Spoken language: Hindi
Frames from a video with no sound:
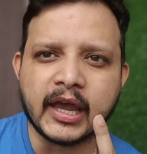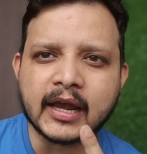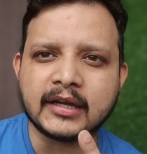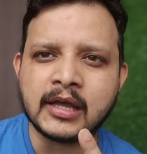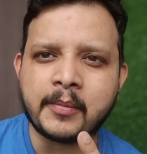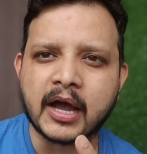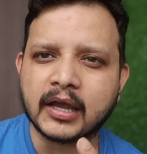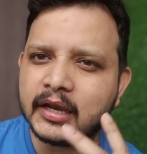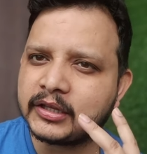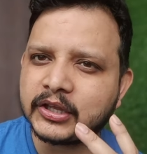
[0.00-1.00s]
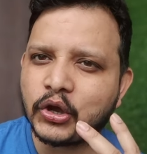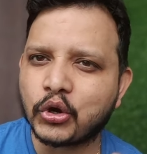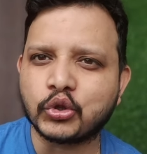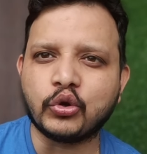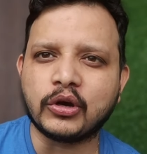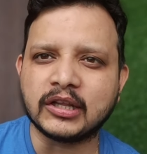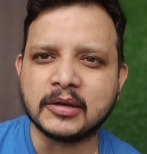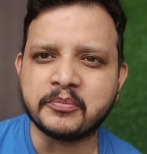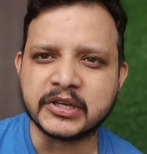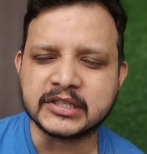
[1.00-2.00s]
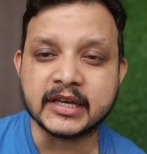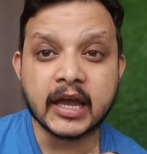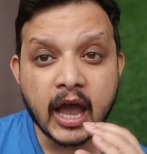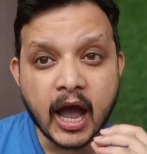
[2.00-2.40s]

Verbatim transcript: एक कदम आगे लेते हैं और दो कदम पीछे